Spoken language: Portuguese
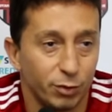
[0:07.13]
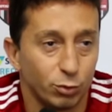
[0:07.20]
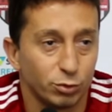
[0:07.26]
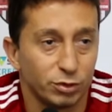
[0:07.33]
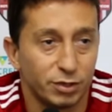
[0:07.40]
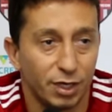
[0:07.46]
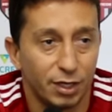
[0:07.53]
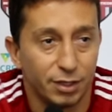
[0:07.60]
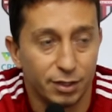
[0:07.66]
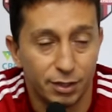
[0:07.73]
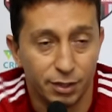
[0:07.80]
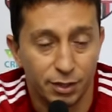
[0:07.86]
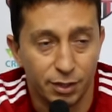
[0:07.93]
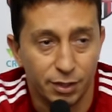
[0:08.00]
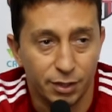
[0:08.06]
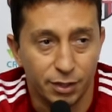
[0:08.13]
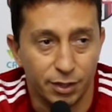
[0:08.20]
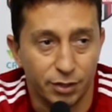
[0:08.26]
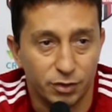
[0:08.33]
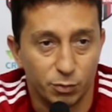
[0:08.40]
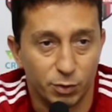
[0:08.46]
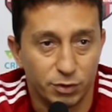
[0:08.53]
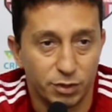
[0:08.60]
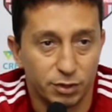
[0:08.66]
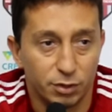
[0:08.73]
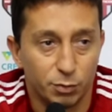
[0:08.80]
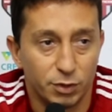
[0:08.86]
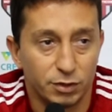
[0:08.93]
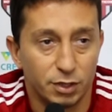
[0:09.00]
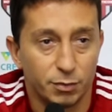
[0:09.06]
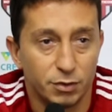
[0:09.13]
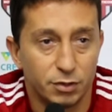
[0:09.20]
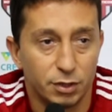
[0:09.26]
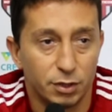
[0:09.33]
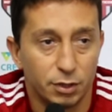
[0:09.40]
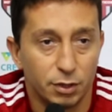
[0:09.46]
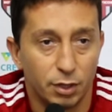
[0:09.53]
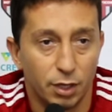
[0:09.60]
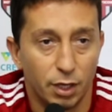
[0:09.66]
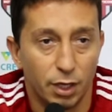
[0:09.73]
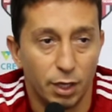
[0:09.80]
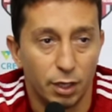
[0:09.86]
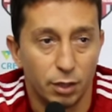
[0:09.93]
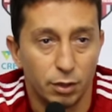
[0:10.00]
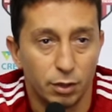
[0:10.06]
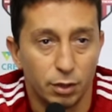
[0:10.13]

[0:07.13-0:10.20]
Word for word: Quando está, acho que pode que praticamente é,